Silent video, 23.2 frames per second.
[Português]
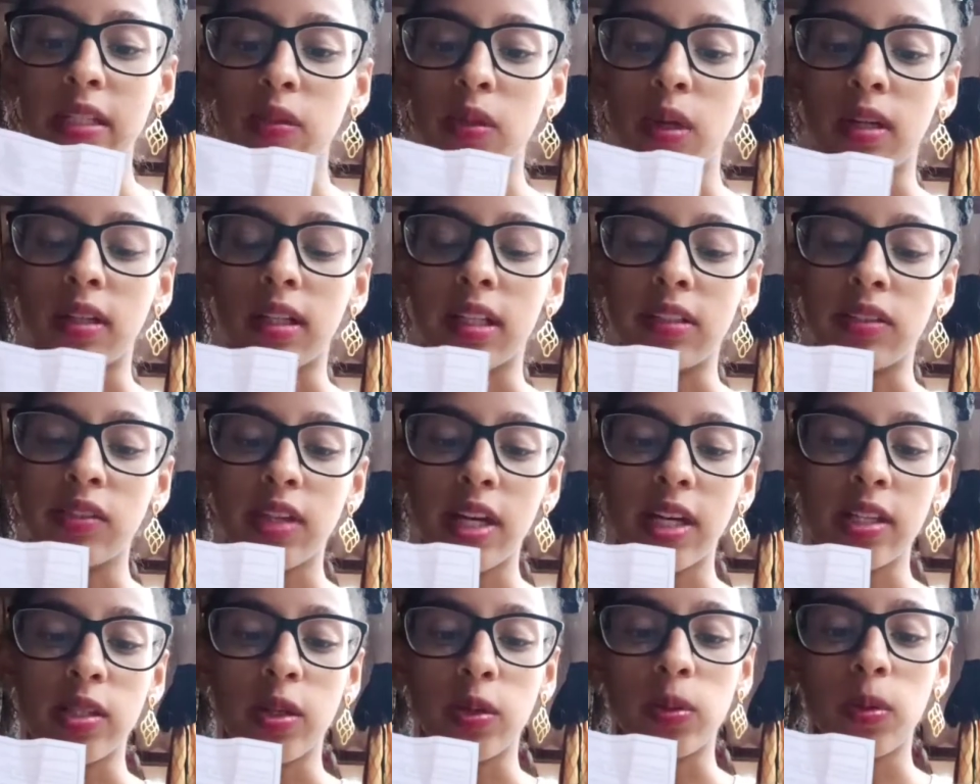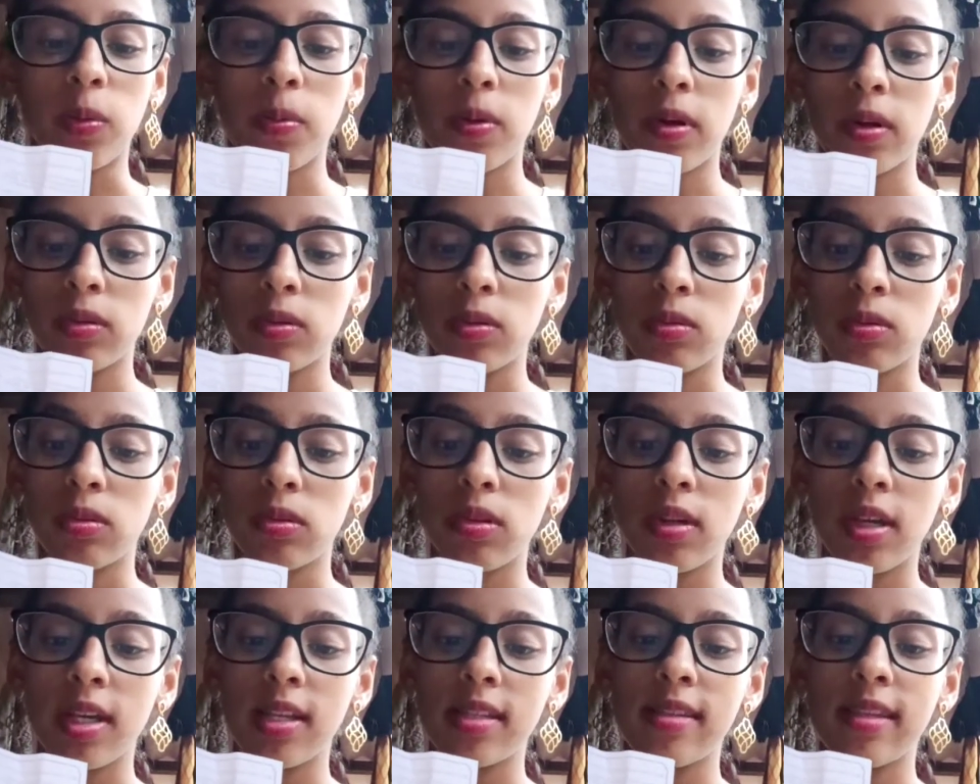a sua classificação do
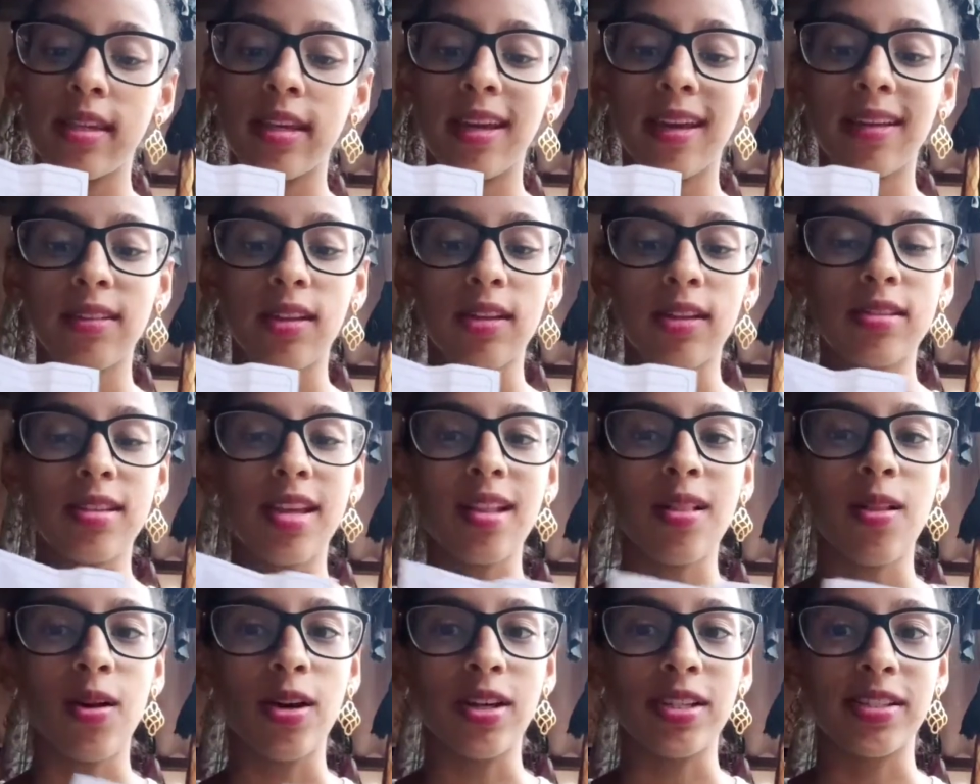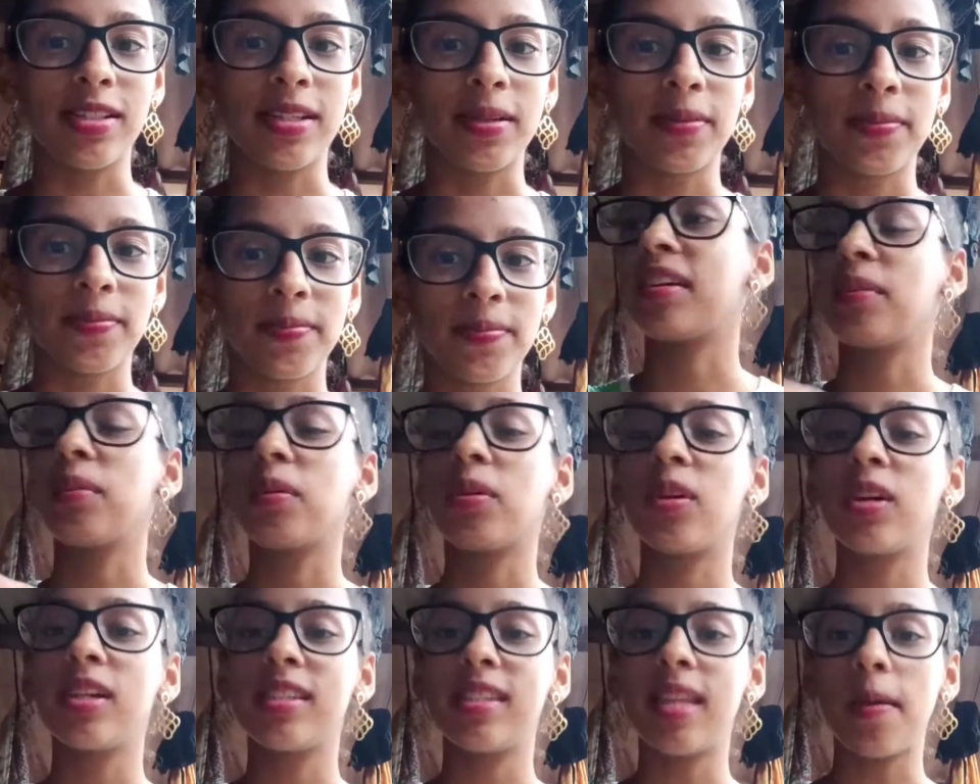produto e siga a nossa loja.
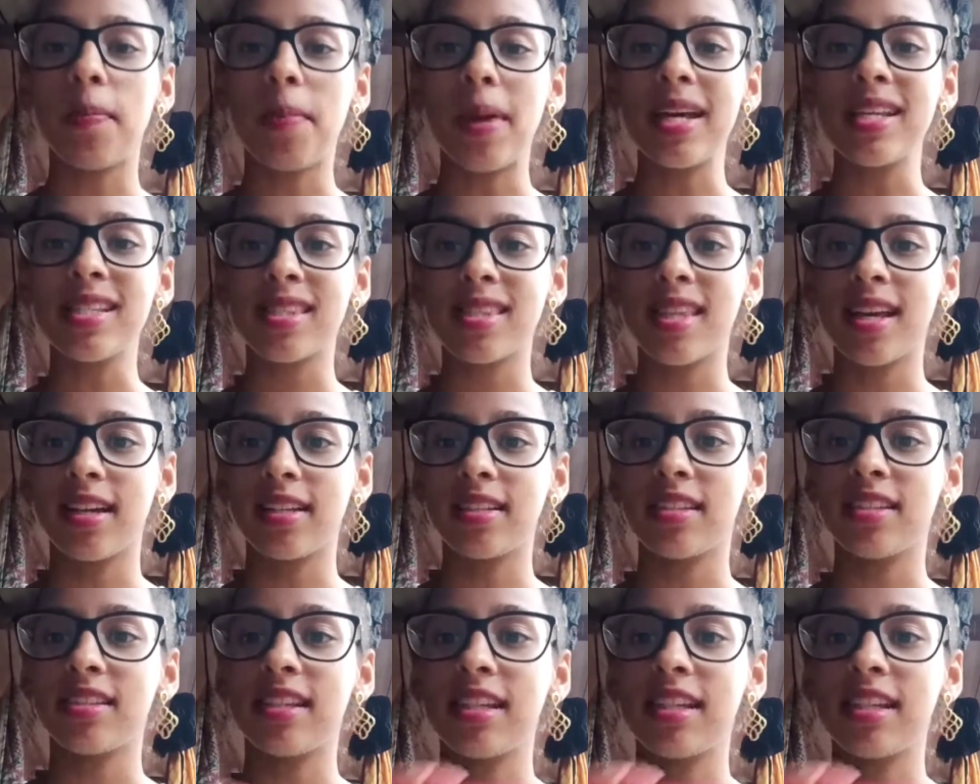Gostei bastante,